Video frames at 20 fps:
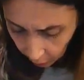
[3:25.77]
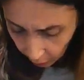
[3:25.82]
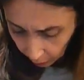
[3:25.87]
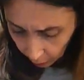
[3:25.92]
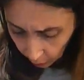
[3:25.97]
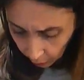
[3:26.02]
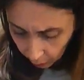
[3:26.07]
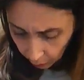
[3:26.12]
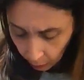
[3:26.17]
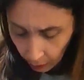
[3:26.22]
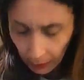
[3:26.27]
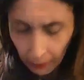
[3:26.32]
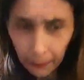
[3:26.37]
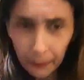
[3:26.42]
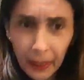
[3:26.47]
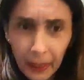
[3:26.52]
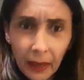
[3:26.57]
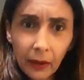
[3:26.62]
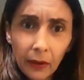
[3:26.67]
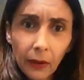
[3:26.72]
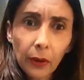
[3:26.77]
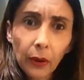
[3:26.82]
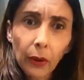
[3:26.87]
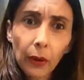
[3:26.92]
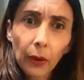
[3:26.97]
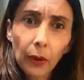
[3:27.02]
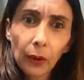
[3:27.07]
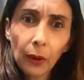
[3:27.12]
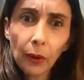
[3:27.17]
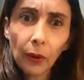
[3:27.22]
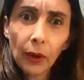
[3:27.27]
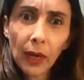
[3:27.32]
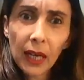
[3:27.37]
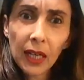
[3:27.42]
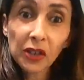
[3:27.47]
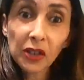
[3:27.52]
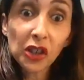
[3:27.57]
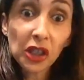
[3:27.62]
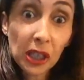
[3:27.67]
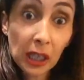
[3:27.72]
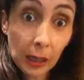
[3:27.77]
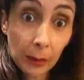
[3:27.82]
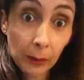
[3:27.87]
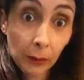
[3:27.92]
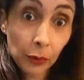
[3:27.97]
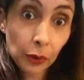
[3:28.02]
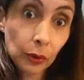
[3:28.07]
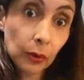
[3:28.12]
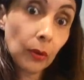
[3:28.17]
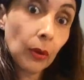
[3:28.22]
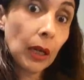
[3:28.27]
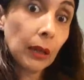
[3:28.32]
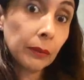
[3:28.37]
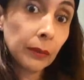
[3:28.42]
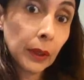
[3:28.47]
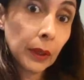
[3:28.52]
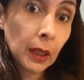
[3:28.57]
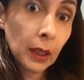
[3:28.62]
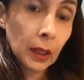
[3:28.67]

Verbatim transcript: euh, de la marque H&M, je crois.